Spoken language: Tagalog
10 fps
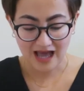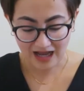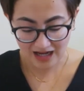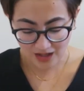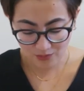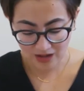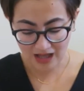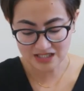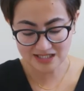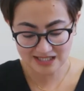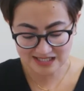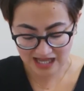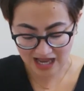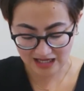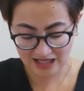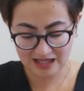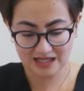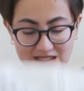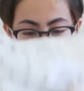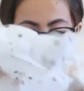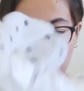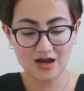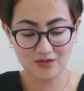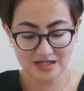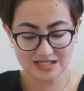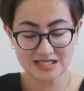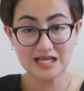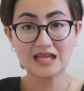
Akala ko kakasya siya sa akin kasi akala ko is